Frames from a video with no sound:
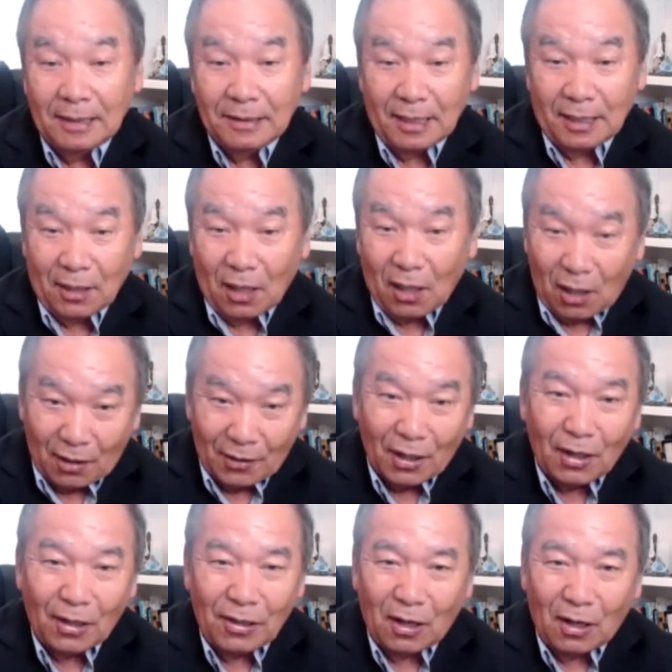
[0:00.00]
thì họ
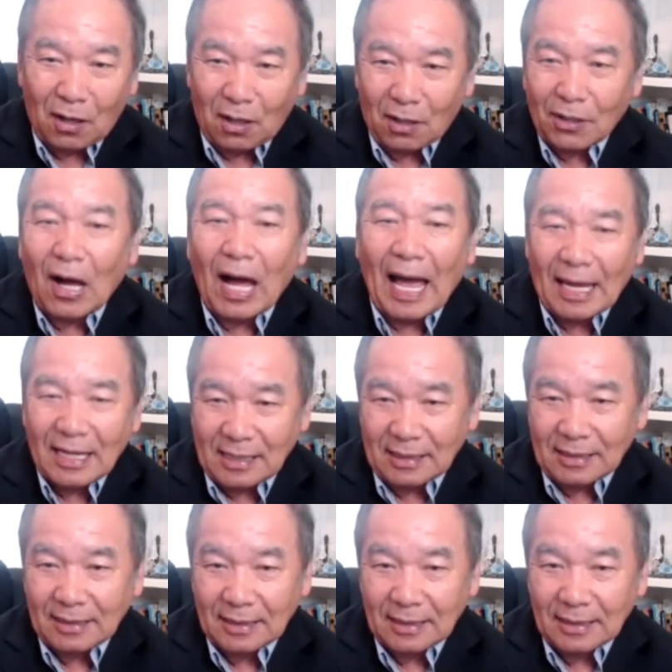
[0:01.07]
nói rằng họ có hại